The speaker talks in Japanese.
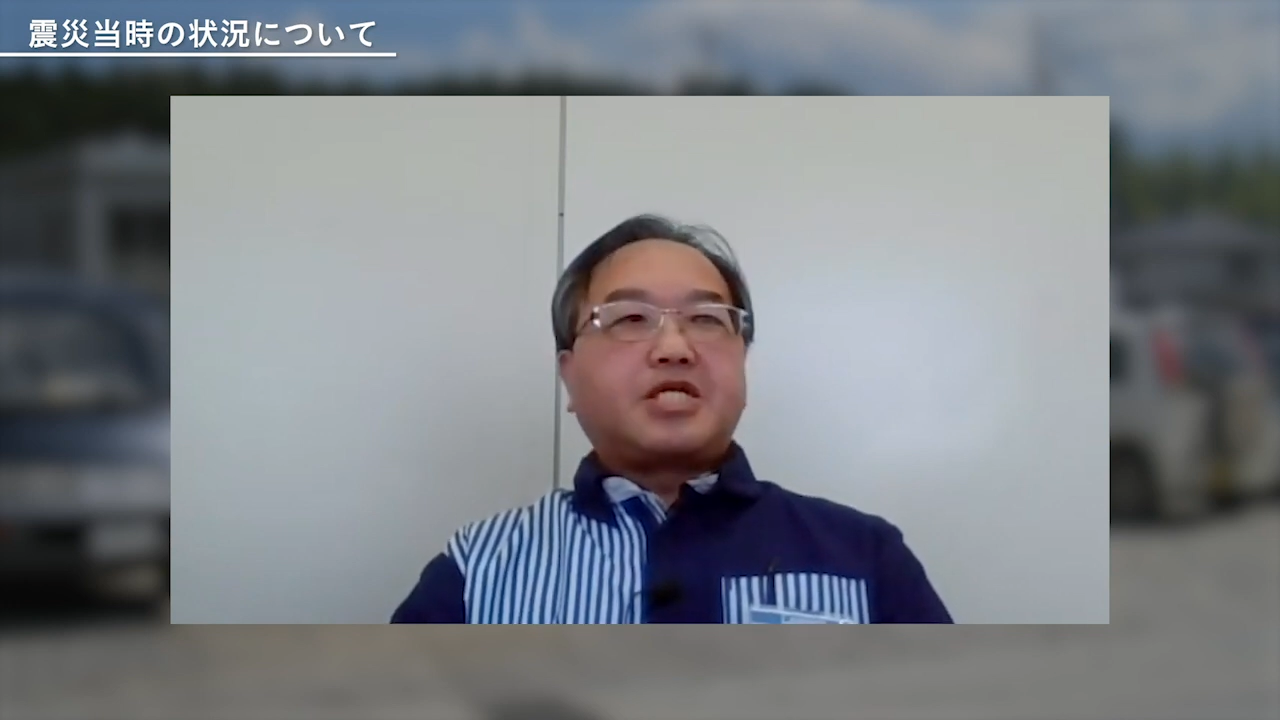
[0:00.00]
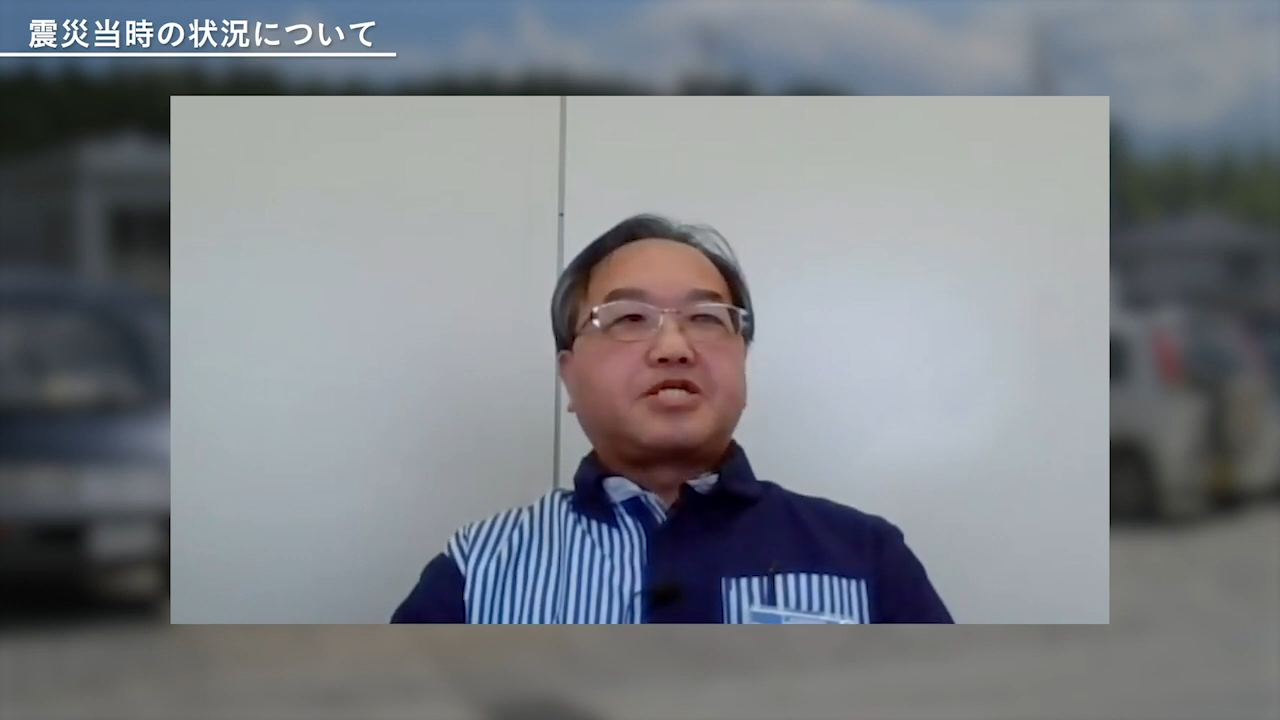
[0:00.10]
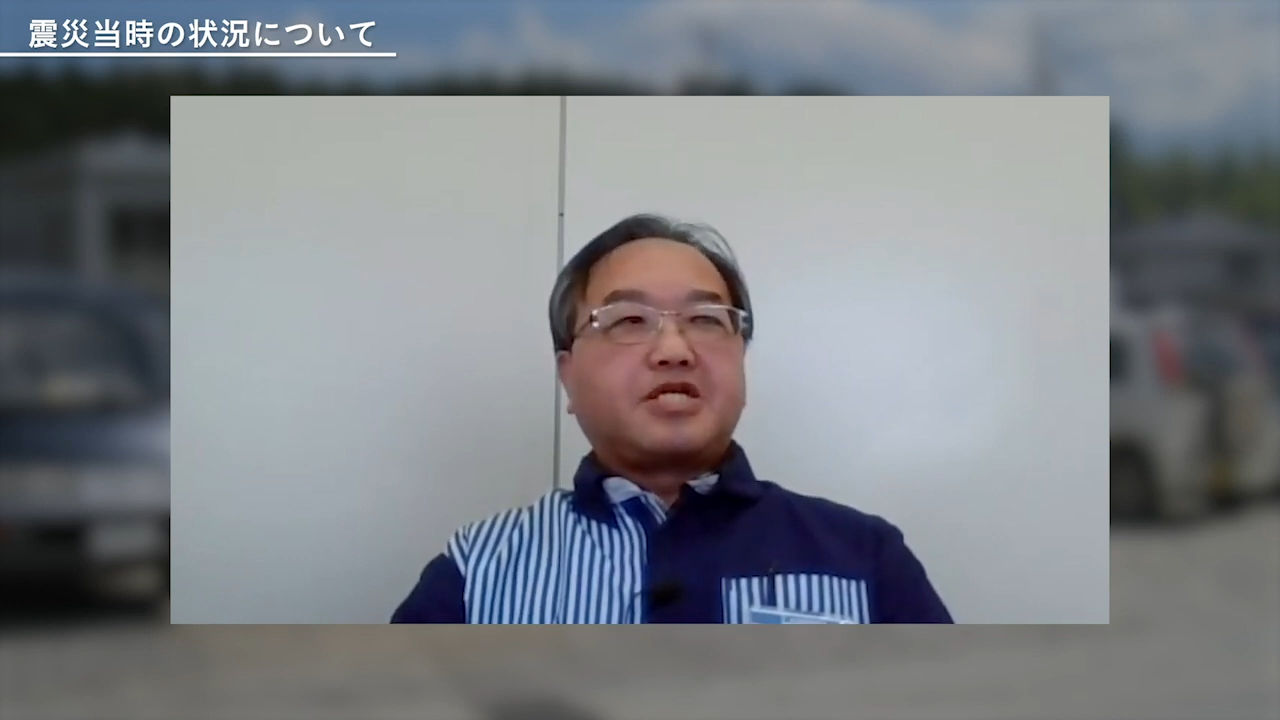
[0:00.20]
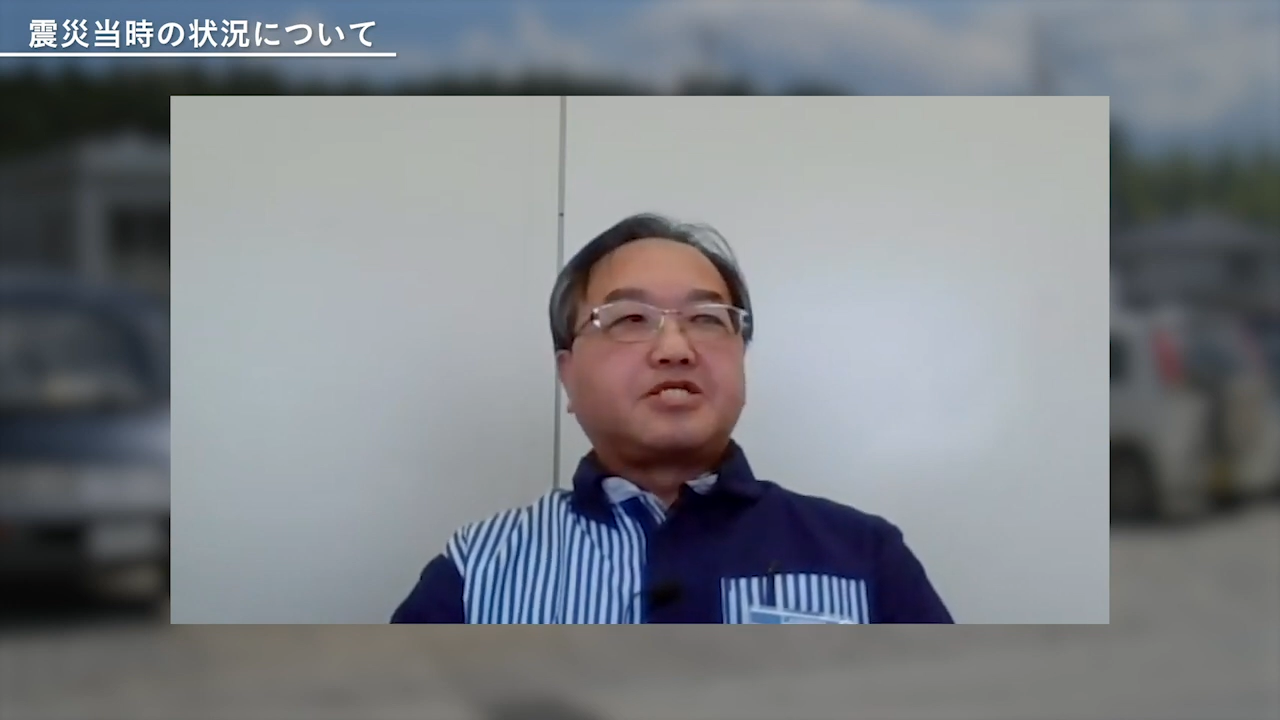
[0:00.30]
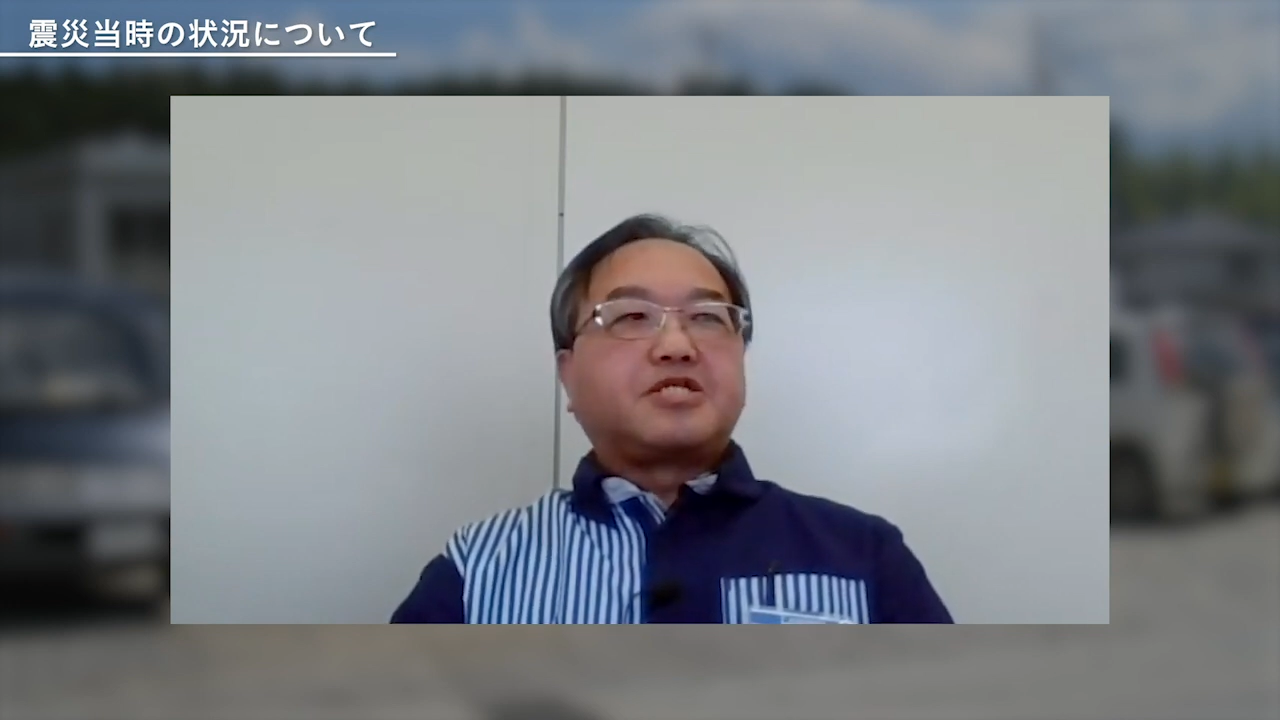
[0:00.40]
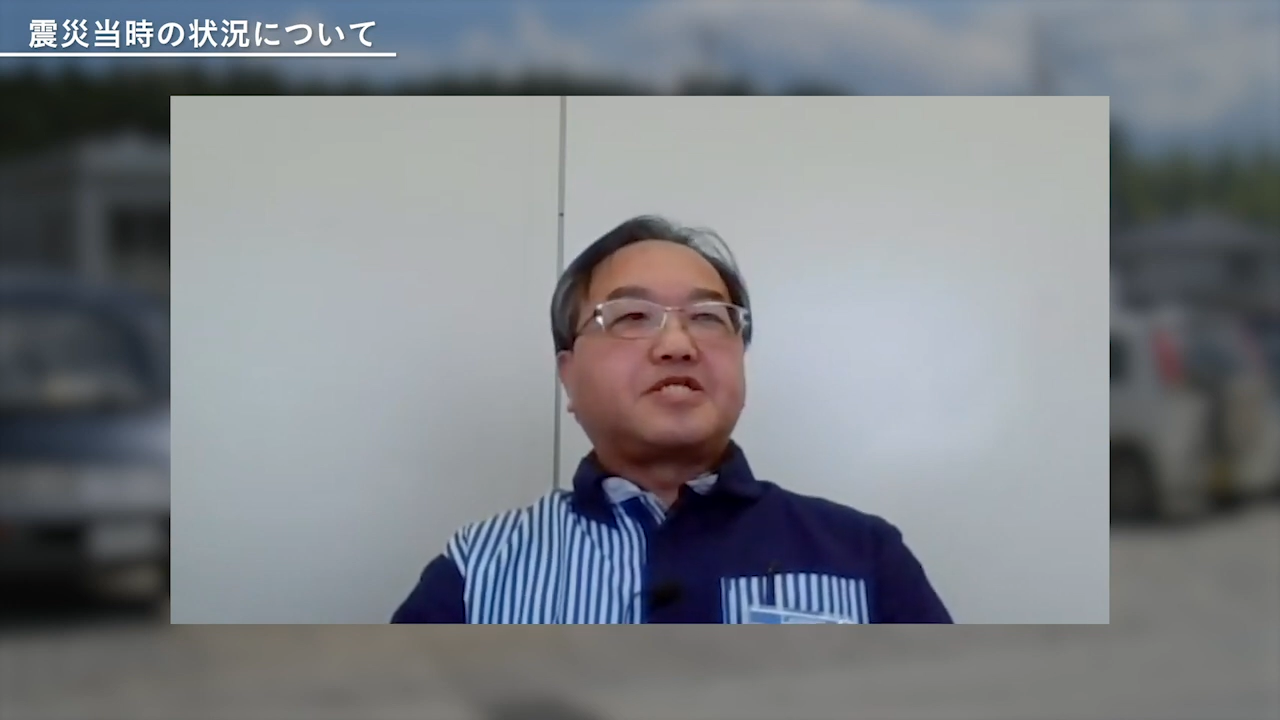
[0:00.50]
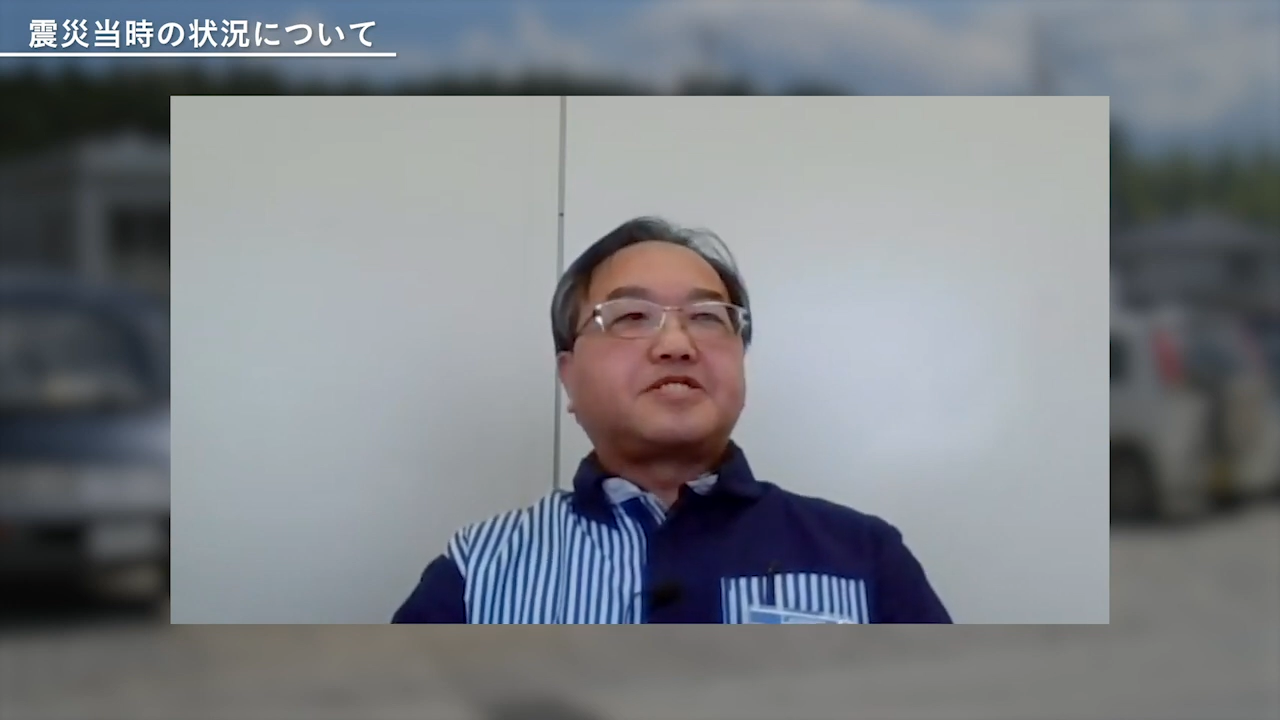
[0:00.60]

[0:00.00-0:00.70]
入れたんで